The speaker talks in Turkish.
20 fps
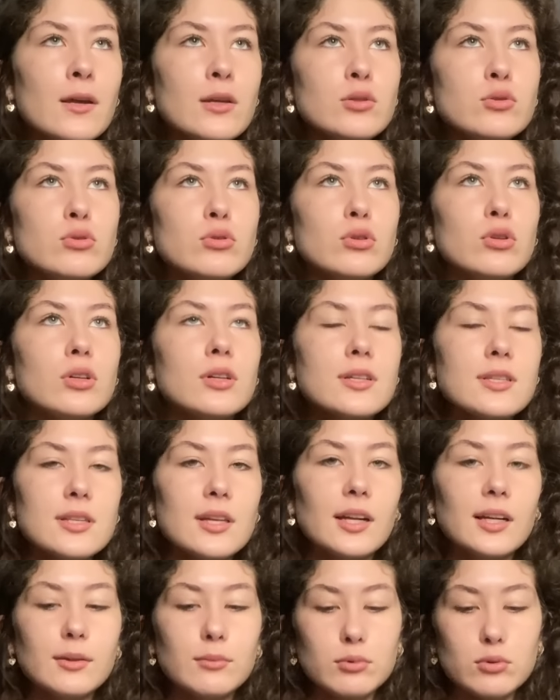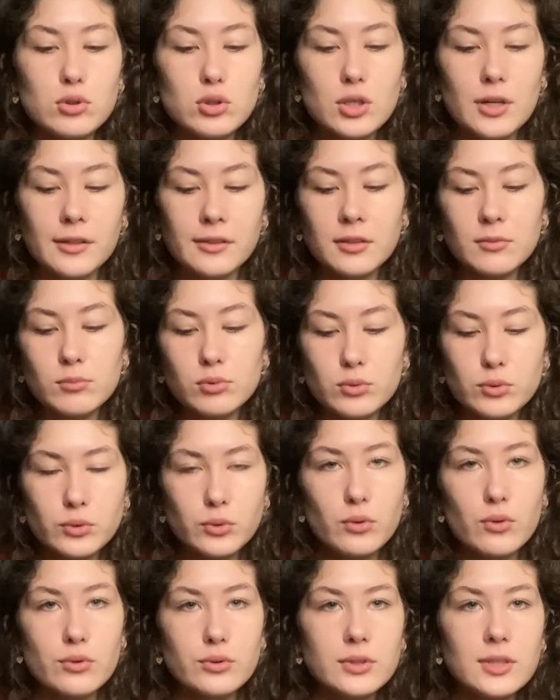Çünkü kızlarla buluşacaktık, buluştuk,
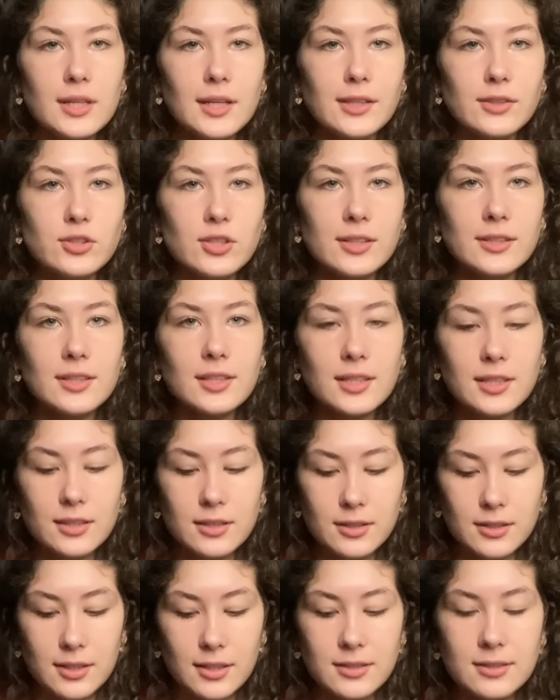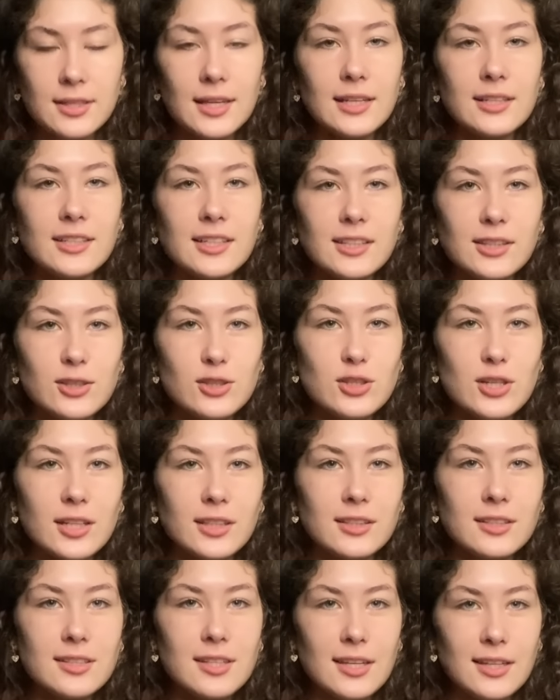konsere gidecektik, gittik. Selin
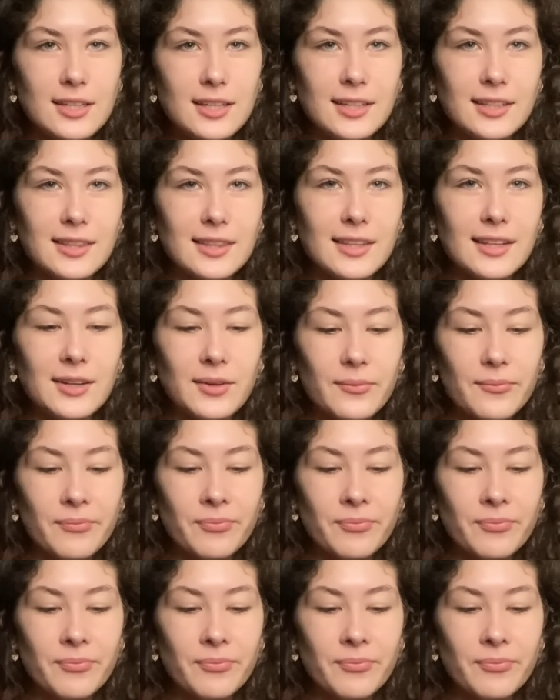gidecekti, Selin gitti.